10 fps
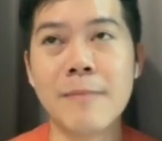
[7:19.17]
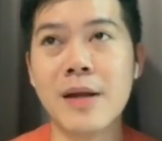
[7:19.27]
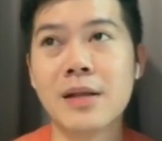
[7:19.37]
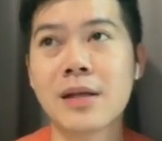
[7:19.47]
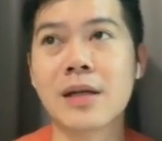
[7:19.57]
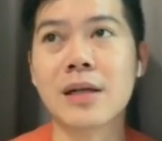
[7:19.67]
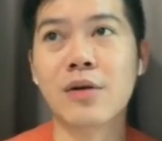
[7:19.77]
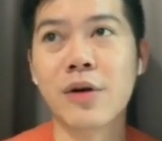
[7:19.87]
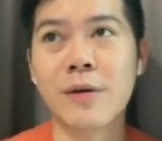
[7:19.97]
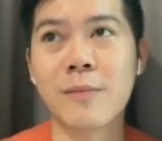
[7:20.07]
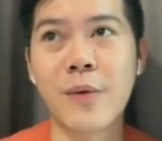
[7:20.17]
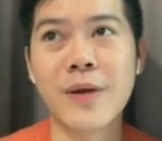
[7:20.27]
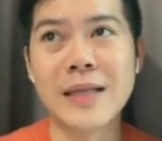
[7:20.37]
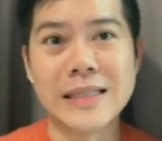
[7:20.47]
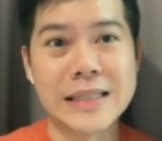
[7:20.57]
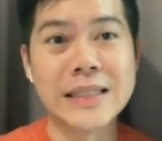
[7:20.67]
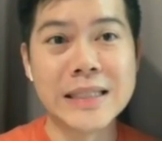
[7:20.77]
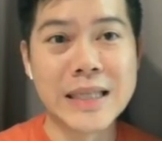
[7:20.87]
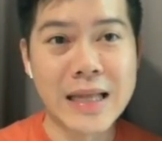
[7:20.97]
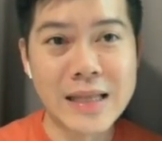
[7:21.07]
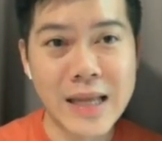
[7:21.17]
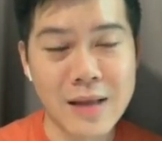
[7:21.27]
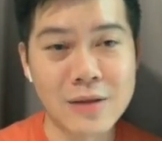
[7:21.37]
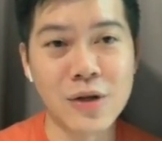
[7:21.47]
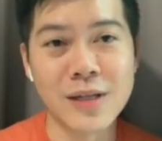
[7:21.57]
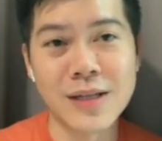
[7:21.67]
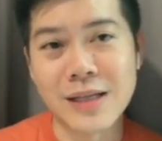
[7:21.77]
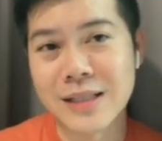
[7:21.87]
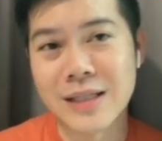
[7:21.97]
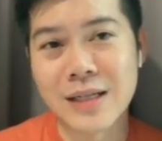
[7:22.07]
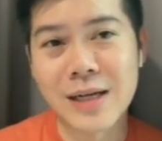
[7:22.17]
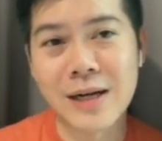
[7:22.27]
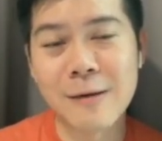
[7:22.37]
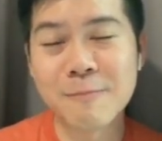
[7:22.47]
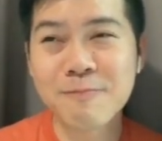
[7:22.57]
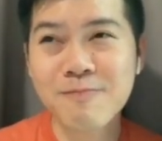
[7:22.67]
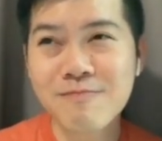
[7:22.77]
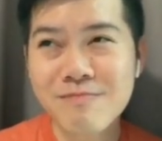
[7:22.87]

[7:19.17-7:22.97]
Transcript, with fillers: 别人可能会对你指指点点，觉得你是一个。